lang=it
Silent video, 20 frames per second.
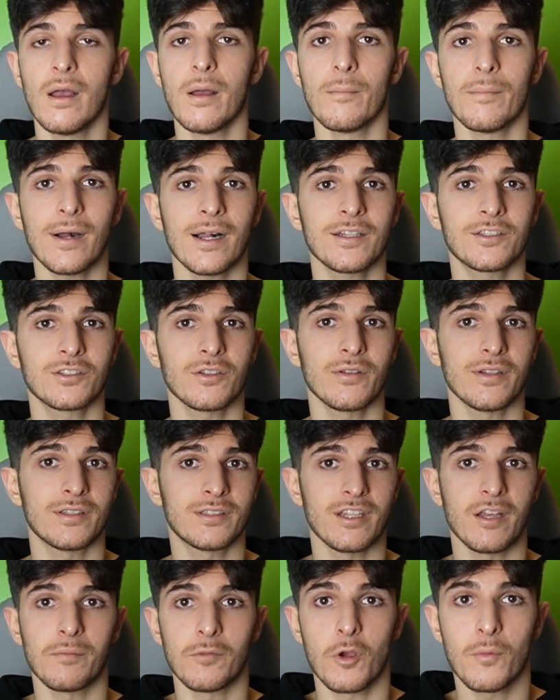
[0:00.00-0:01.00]

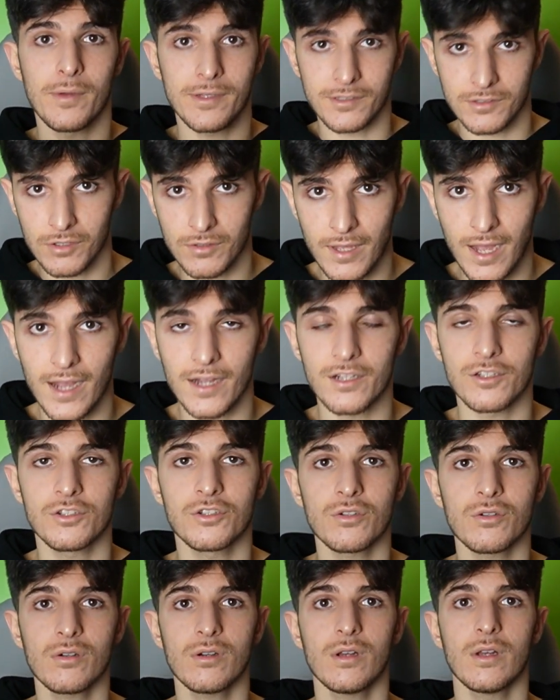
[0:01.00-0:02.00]
Pazzovis è il mio
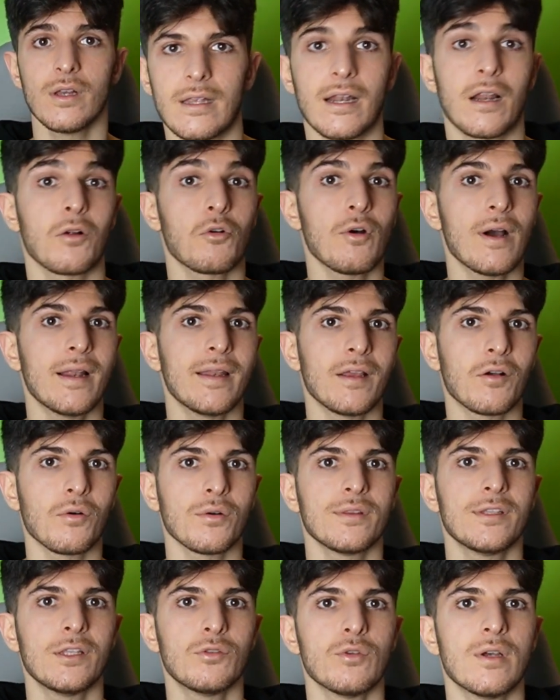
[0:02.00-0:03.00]
personaggio nella quale
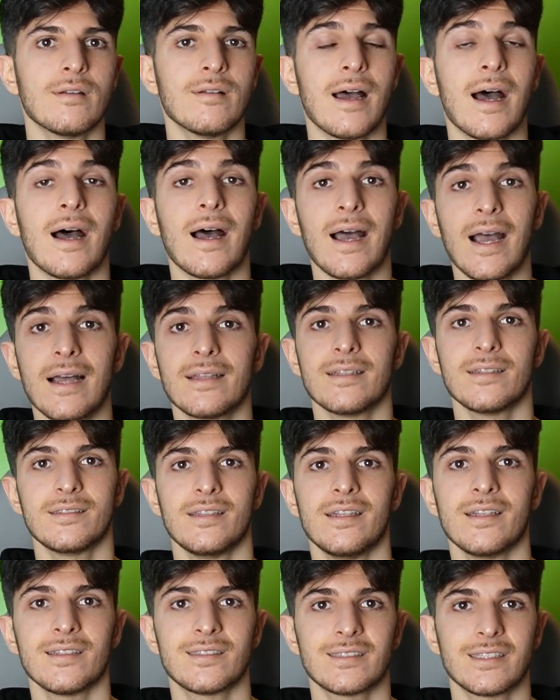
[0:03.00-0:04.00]
continuerà ad
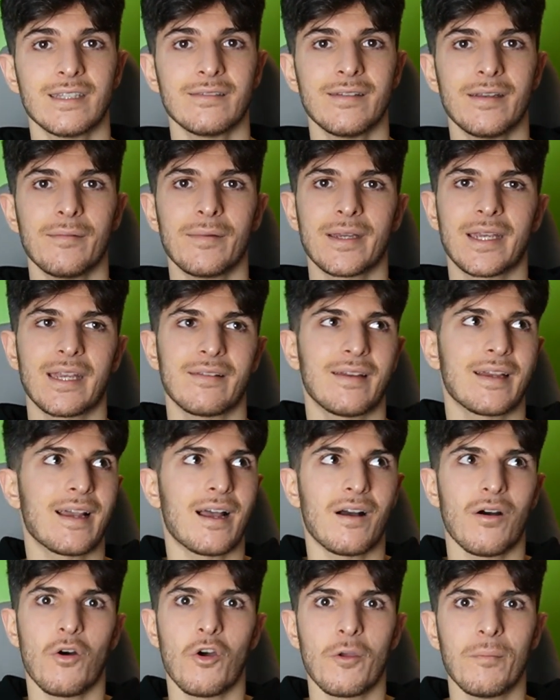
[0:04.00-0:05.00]
esistere perché
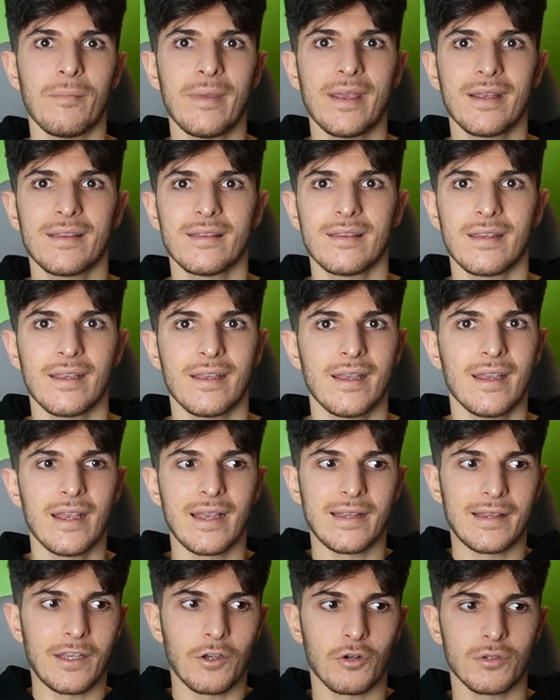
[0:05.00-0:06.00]
verrà ho in mente
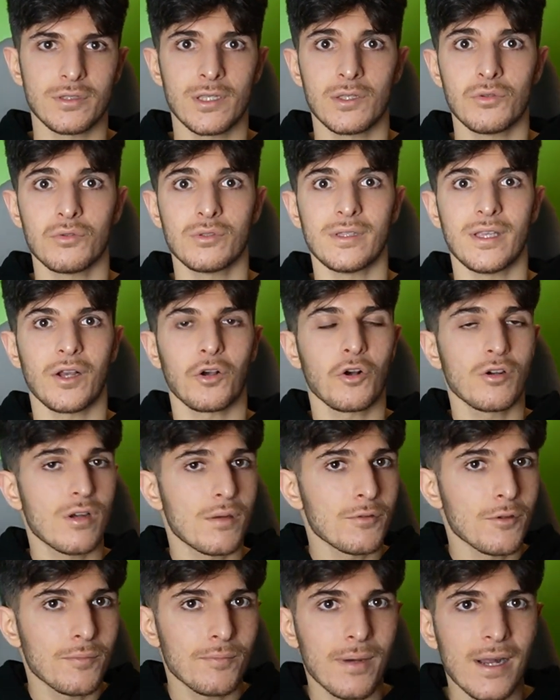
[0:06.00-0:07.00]
dei contenuti ancora
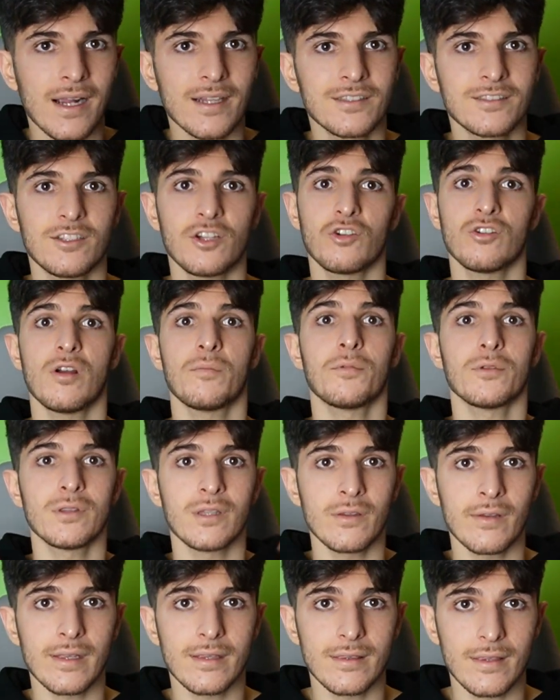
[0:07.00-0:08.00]
più pazzi, ancora più
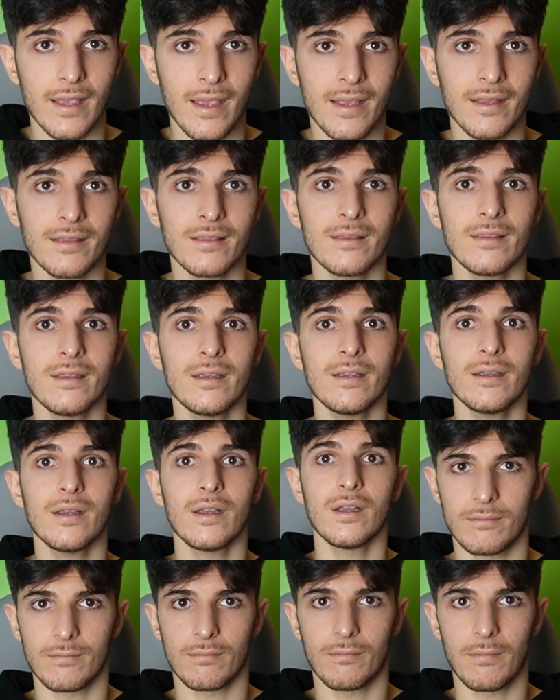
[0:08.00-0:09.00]
divertenti
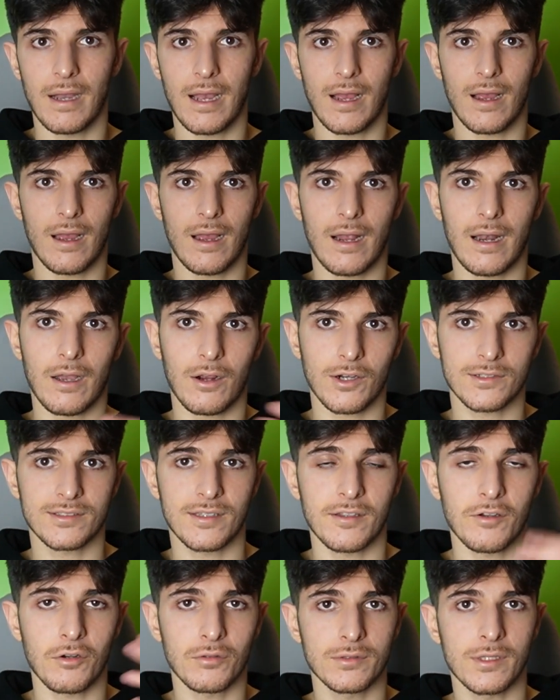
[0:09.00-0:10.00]
ma alla cosa
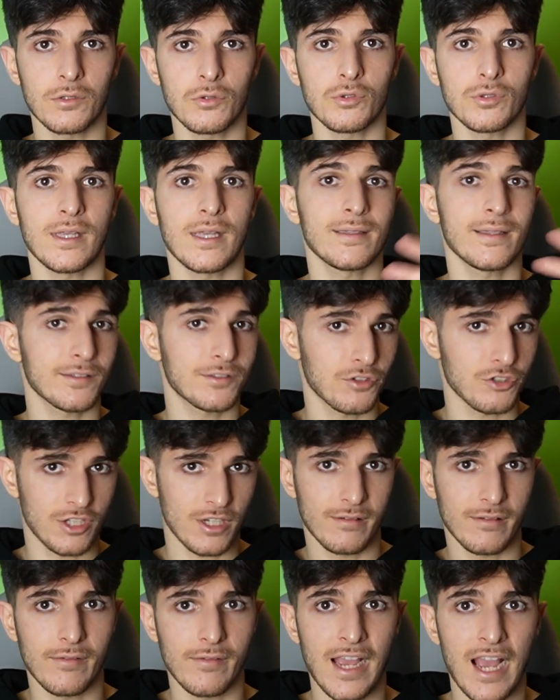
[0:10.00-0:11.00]
dei contenuti adesso ci
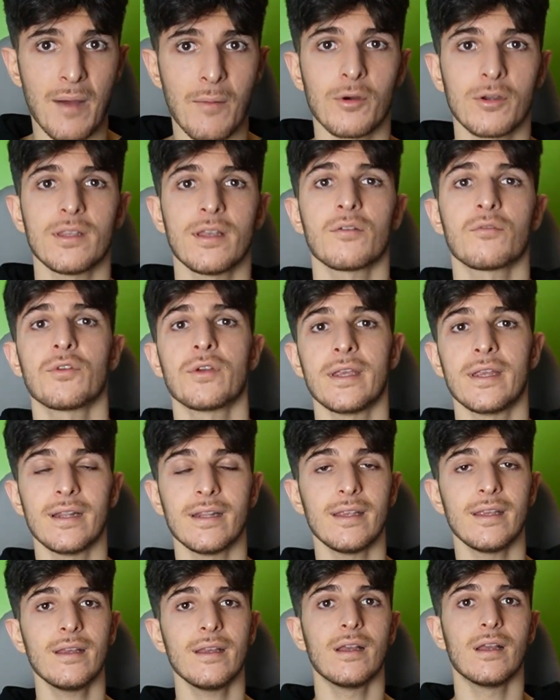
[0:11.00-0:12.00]
arriviamo
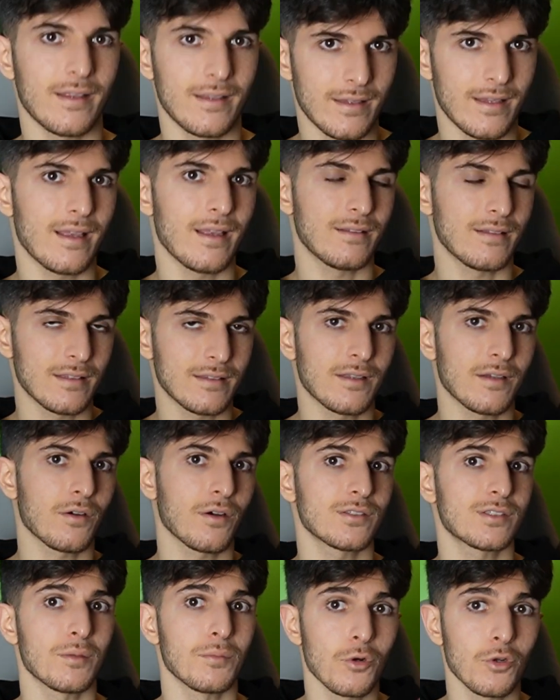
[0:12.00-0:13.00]
tranquilli ed è un'altra
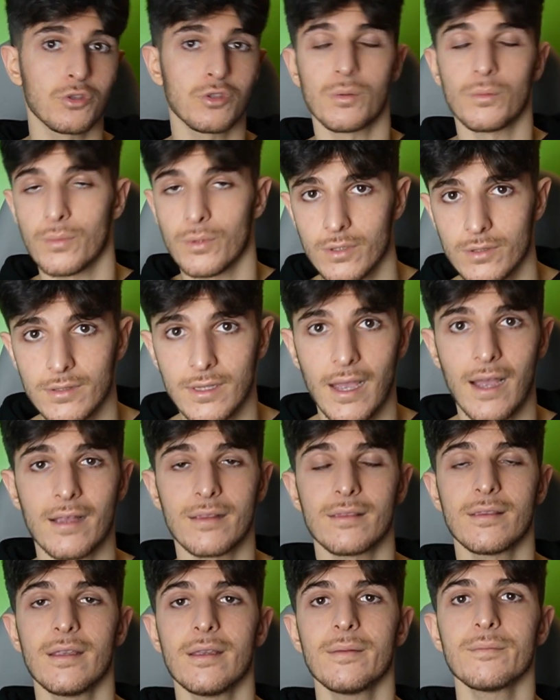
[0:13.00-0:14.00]
cosa molto
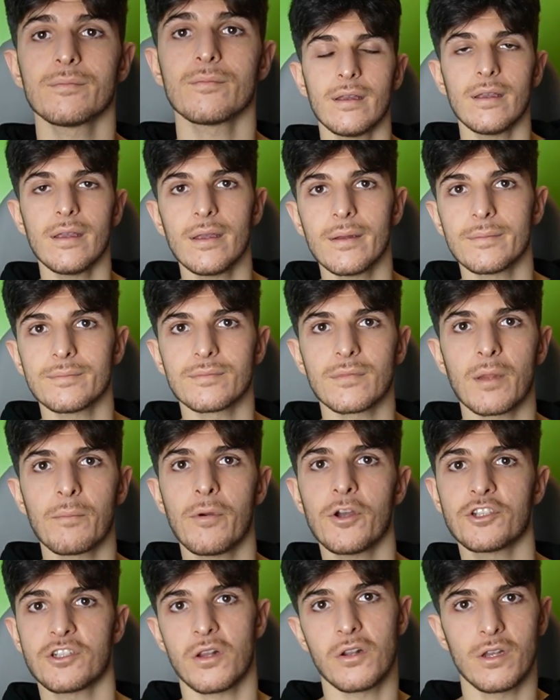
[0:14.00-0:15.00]
importante e
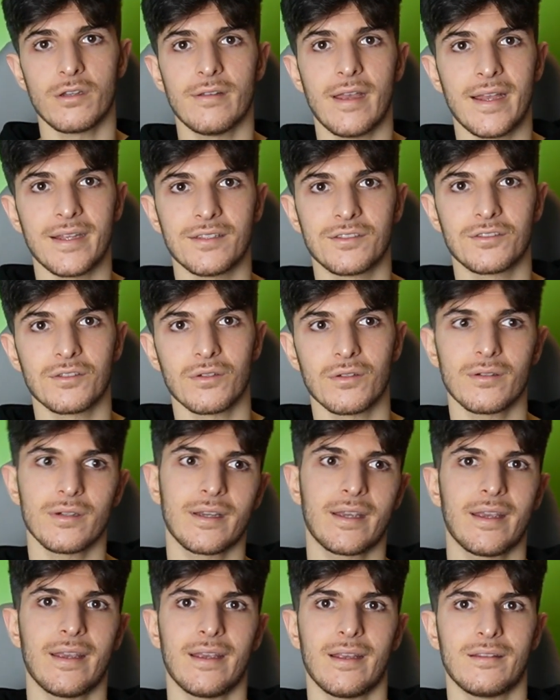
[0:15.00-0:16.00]
poi c'è Lorenzo,
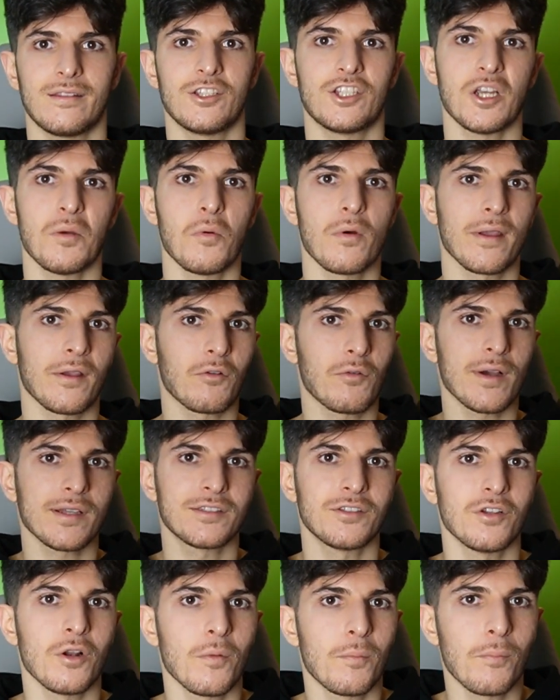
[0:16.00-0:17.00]
che diciamo è
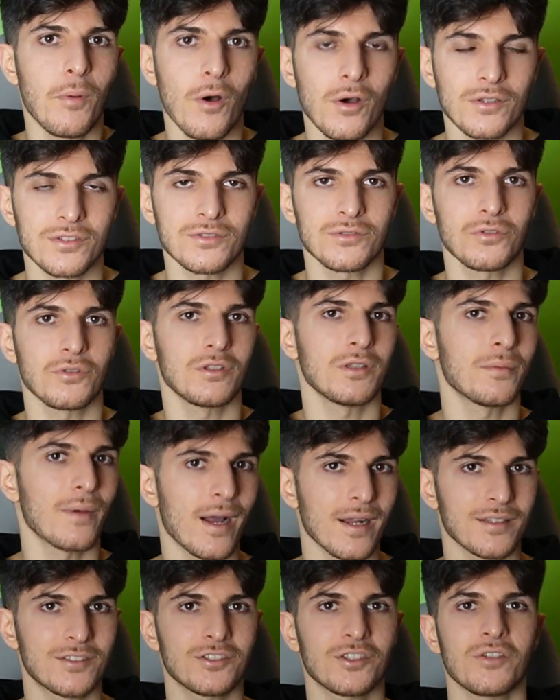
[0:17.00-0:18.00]
quasi l'opposto di
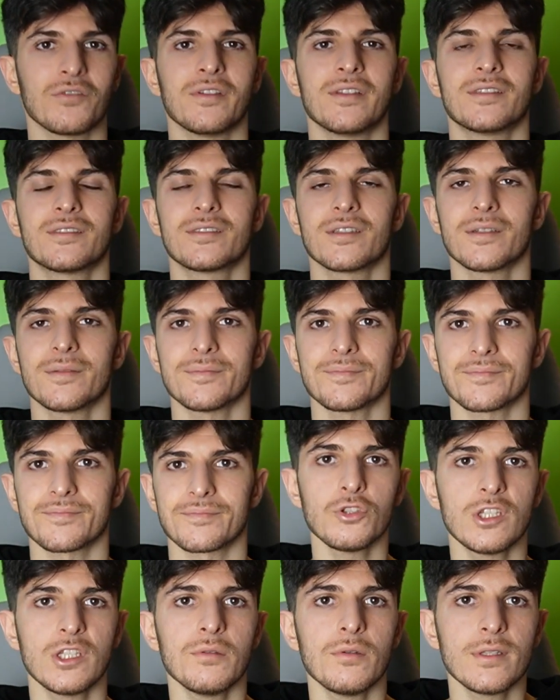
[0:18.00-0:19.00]
Pazzovis.
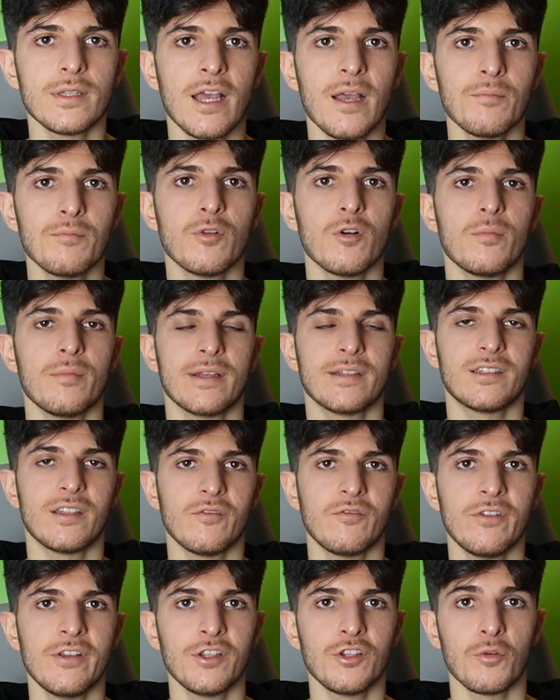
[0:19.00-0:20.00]
Quest'ultimo tempo mi è
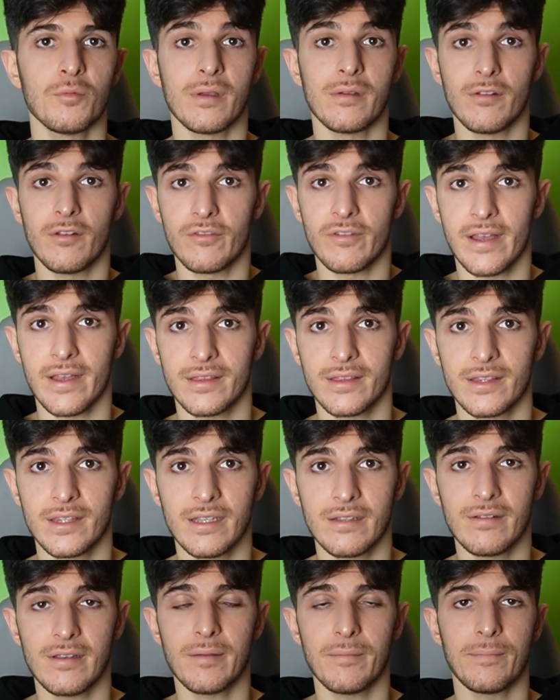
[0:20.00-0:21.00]
servito per
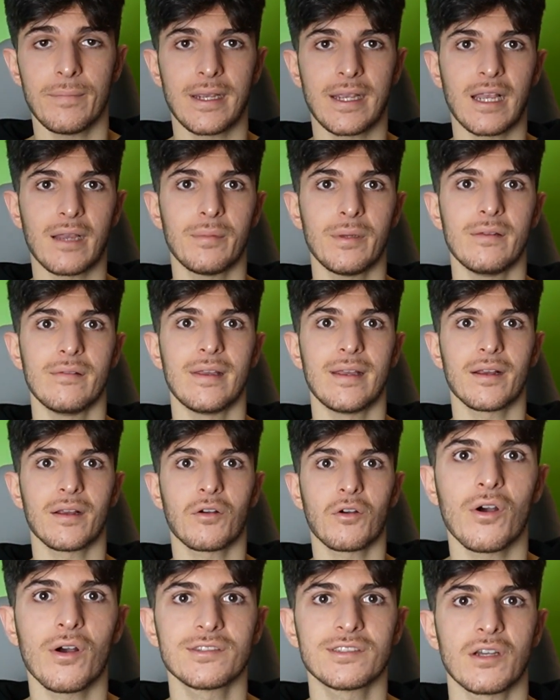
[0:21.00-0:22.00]
riflettere, per capire
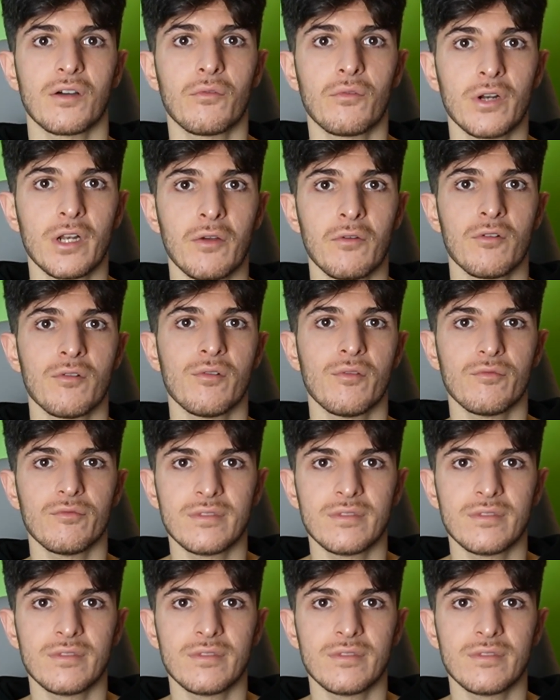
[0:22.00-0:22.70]
cosa volevo